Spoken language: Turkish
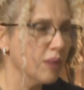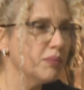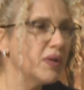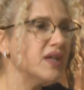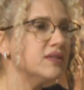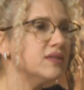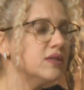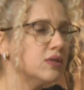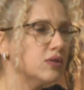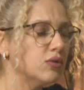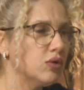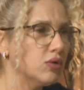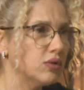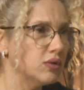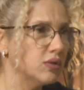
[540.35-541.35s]
Patrik
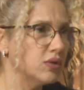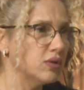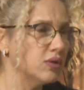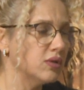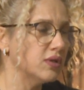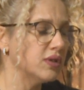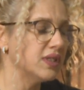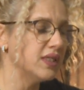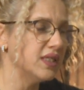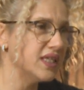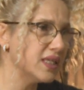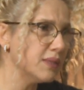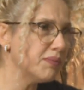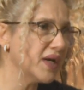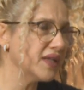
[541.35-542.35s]
ıı,
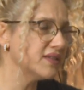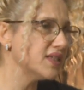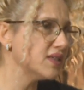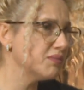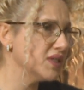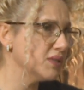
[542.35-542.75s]
iki patrik